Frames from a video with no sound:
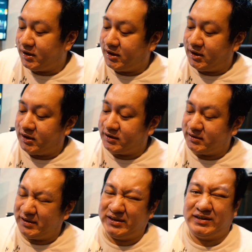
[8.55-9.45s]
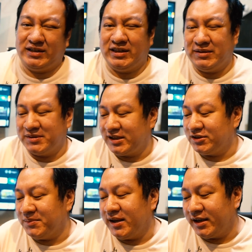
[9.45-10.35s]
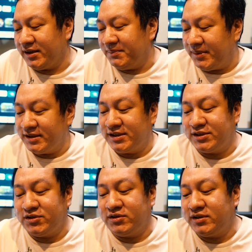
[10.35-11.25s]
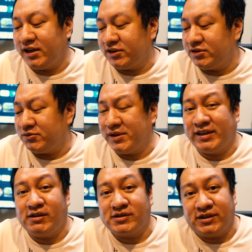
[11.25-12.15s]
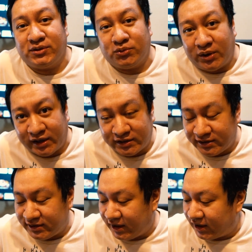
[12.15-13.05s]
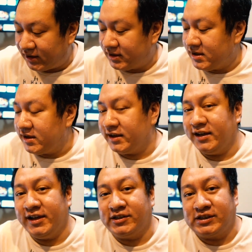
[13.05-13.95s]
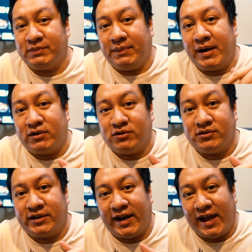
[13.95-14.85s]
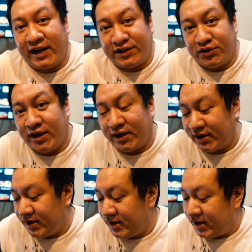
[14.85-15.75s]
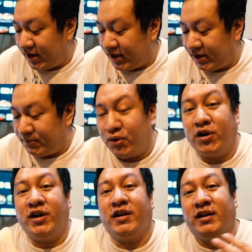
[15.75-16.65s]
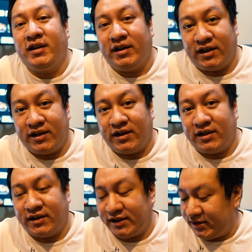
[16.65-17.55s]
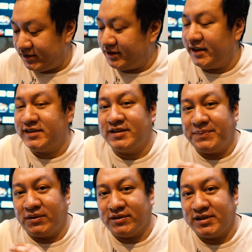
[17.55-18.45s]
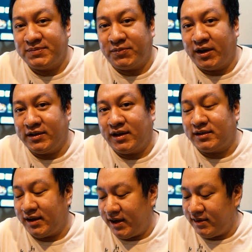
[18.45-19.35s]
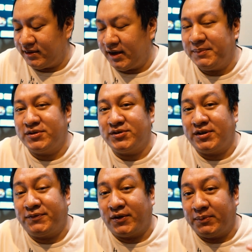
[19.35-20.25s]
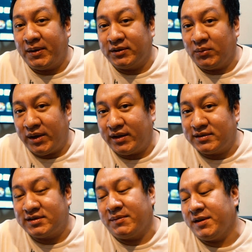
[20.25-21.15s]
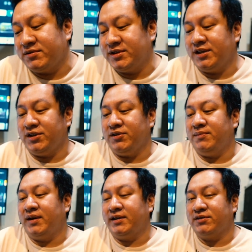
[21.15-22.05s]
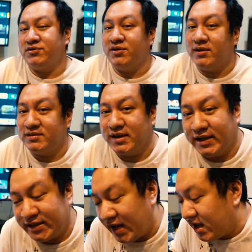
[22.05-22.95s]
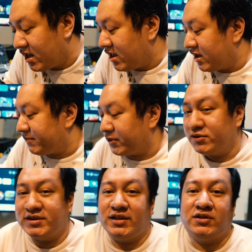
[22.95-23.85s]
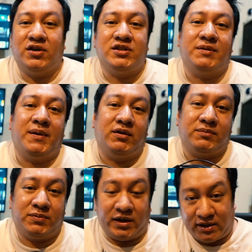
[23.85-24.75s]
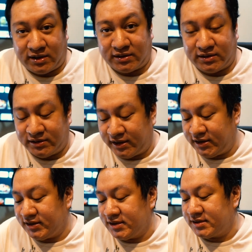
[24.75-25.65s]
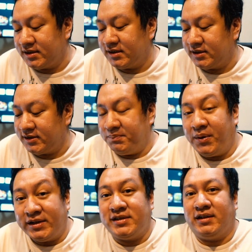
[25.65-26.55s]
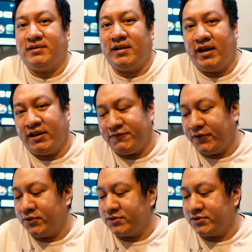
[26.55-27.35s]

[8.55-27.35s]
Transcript: Uh, hindi masyado malaki ang budget nyo. Ito, 1,200 lang. Ililink ko sa baba kung kailangan nyo ng uh, more uh, details about this product. And gamit ko siya for about a week. Sabihin ko sa inyo yung mga nagustuhan ko sa kanya. Pros and cons about uh, getting this uh, budget headphone.